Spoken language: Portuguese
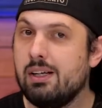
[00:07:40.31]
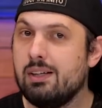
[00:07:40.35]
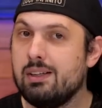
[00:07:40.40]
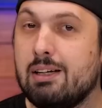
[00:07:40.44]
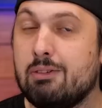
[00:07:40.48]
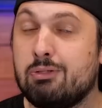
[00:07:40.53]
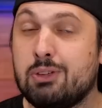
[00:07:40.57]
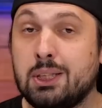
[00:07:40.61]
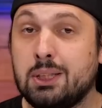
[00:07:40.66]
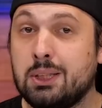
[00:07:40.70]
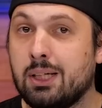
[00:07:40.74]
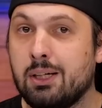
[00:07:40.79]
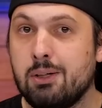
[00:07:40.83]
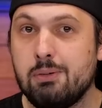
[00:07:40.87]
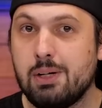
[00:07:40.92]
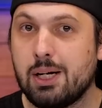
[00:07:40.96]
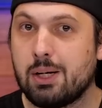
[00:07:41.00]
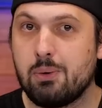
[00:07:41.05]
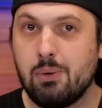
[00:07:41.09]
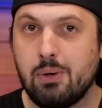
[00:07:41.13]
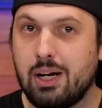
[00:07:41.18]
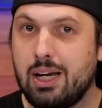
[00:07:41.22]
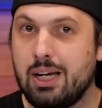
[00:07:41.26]
Deve estar chegando
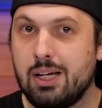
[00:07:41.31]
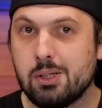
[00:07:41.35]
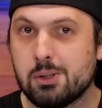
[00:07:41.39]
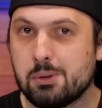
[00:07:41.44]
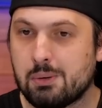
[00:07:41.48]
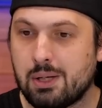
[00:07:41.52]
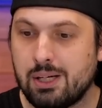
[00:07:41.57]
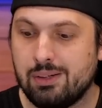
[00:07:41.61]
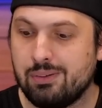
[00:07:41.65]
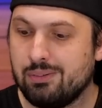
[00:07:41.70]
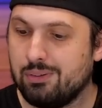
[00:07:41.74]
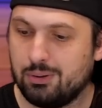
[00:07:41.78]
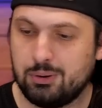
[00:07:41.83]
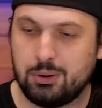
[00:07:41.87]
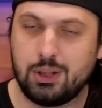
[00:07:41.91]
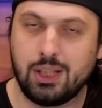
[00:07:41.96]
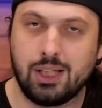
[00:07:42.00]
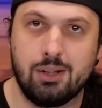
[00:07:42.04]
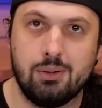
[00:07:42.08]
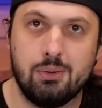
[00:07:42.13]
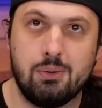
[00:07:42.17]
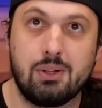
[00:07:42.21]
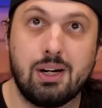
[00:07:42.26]
via correios, porque não, não
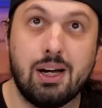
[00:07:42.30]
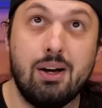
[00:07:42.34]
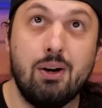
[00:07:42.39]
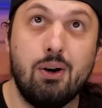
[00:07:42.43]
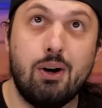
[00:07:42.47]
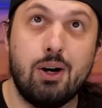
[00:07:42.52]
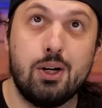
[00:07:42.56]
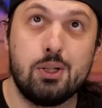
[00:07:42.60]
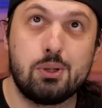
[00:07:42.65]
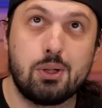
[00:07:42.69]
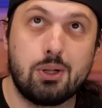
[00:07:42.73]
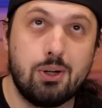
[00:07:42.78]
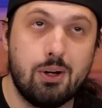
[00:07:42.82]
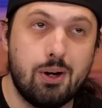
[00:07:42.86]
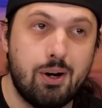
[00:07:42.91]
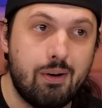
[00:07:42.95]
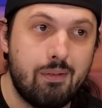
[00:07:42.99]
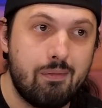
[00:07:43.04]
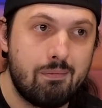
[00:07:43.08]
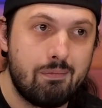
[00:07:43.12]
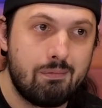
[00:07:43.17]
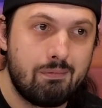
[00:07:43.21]
chega nunca. Olha isso aqui, ó.